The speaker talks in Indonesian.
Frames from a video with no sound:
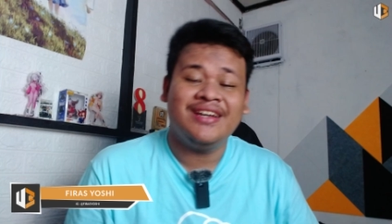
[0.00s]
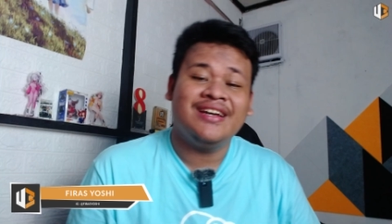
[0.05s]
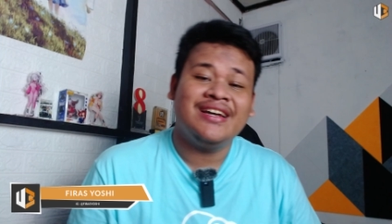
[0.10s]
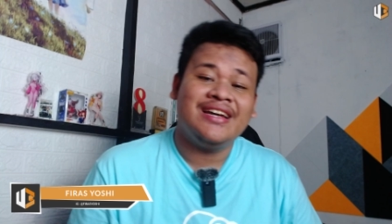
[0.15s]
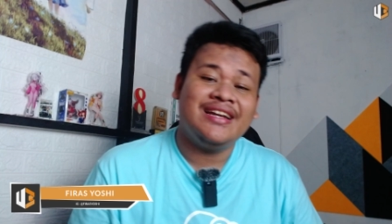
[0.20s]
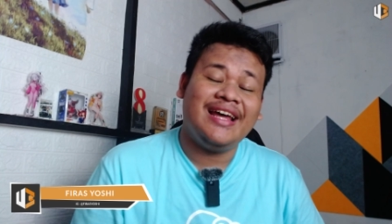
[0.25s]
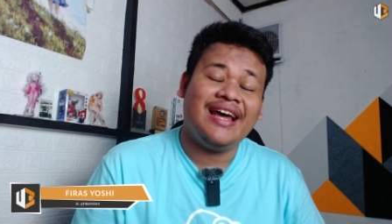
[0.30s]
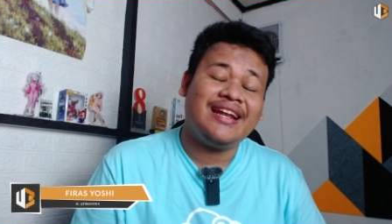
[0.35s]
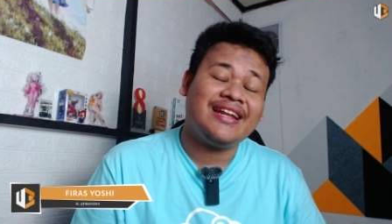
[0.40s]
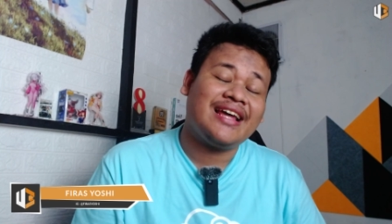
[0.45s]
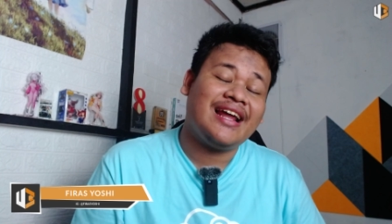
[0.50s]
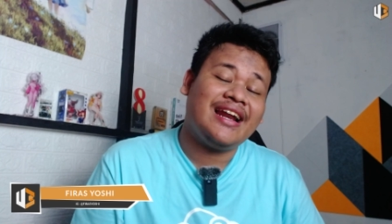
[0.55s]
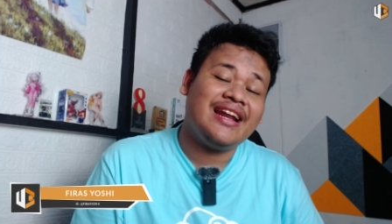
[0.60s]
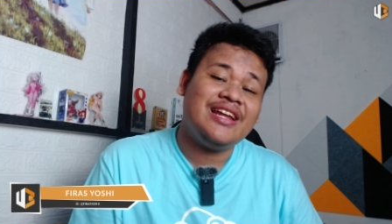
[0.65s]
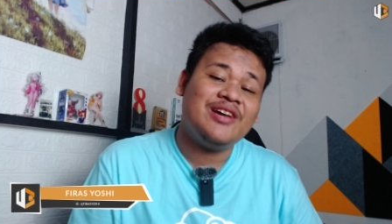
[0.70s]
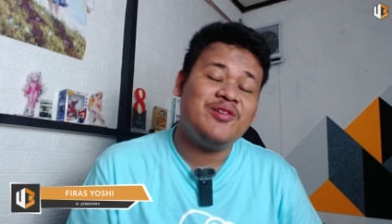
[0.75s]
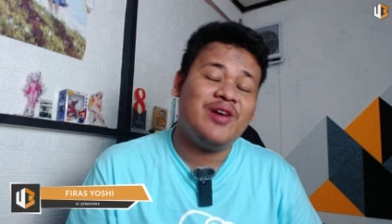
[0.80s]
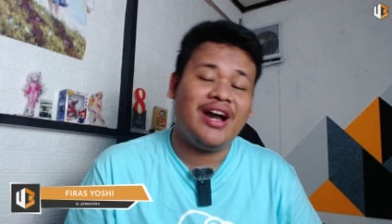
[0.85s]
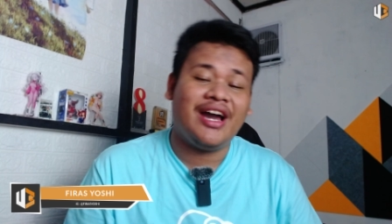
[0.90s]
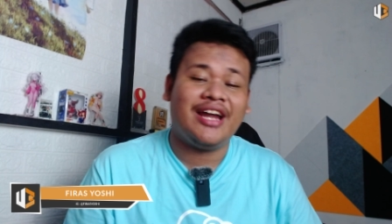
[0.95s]
dan kali
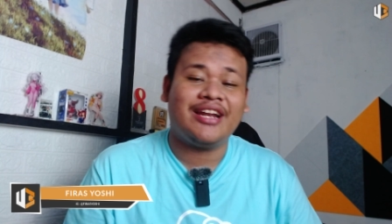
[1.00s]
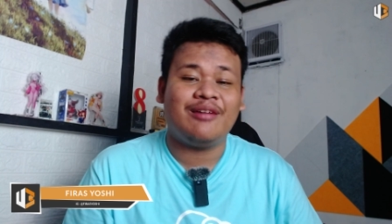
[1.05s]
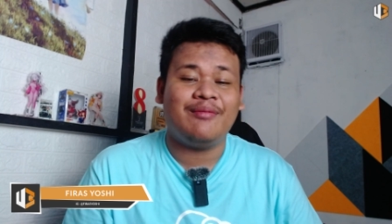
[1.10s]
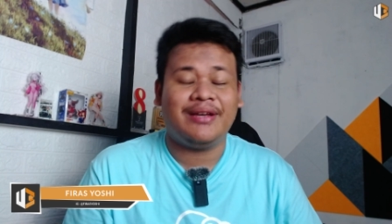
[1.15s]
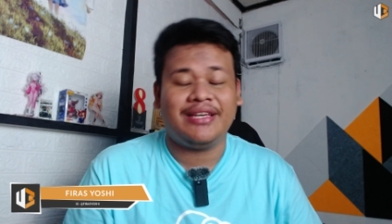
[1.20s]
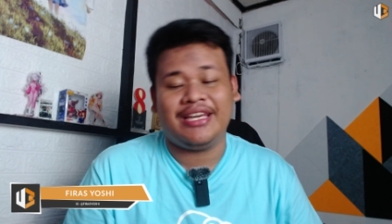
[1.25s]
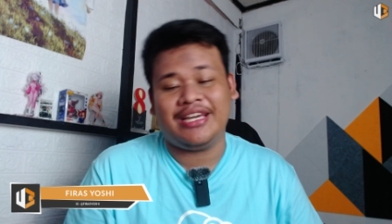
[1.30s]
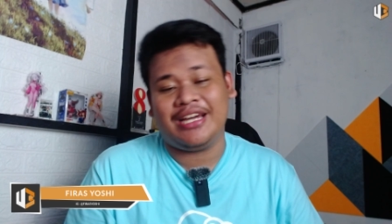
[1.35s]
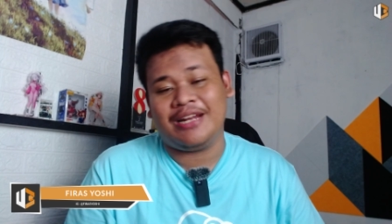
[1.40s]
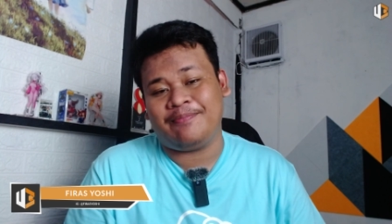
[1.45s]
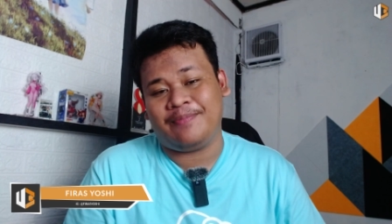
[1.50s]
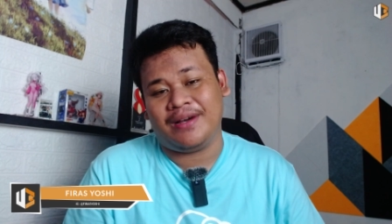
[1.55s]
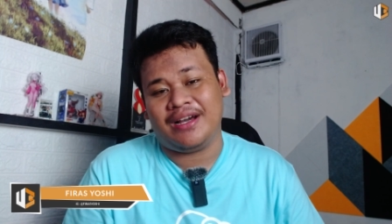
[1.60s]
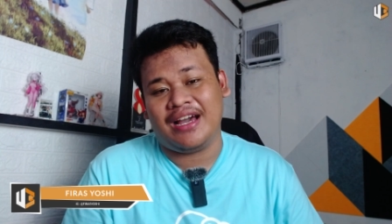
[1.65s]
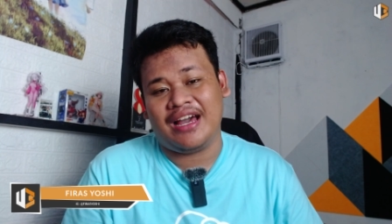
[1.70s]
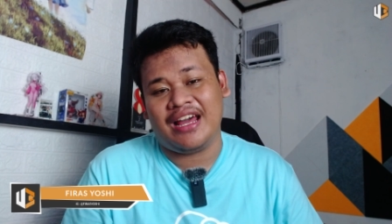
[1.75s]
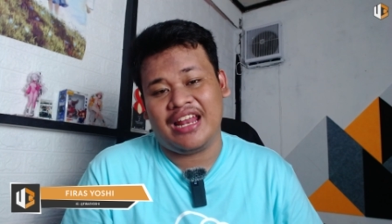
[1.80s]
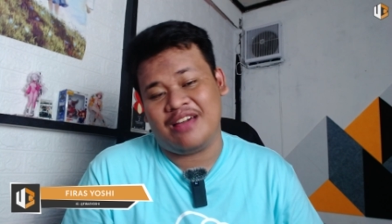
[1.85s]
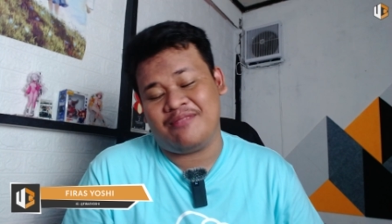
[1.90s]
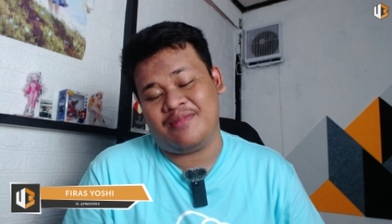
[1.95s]
ini gue akan ngebagikan
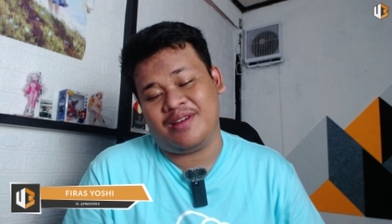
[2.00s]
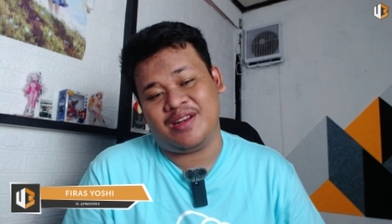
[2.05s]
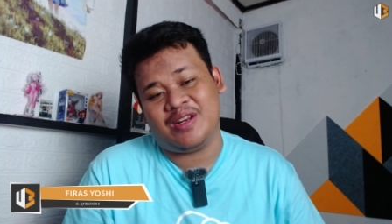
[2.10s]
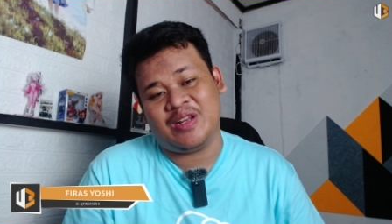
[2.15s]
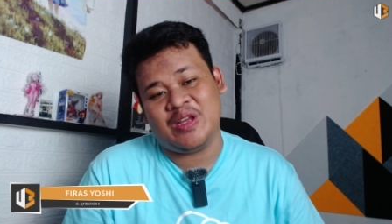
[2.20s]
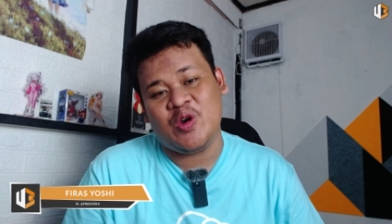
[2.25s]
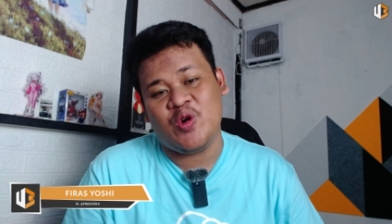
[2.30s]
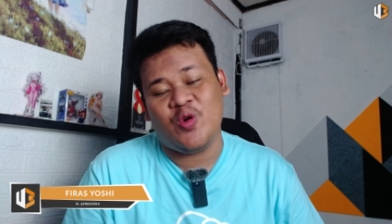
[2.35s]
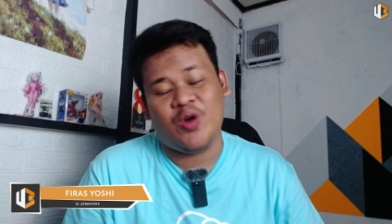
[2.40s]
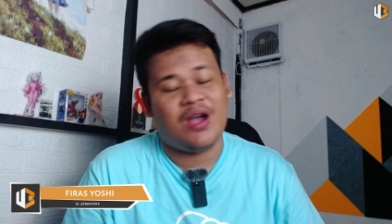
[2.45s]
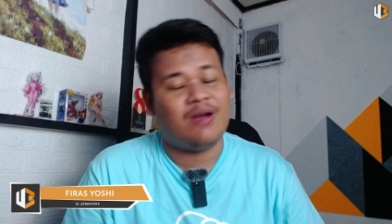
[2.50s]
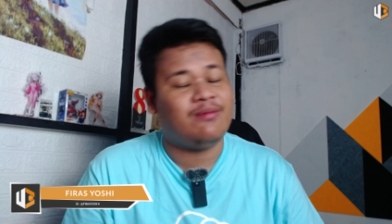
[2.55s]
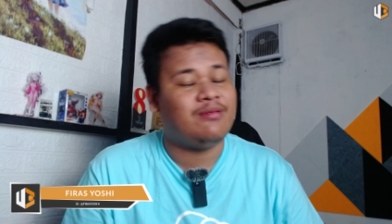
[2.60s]
pengalaman gue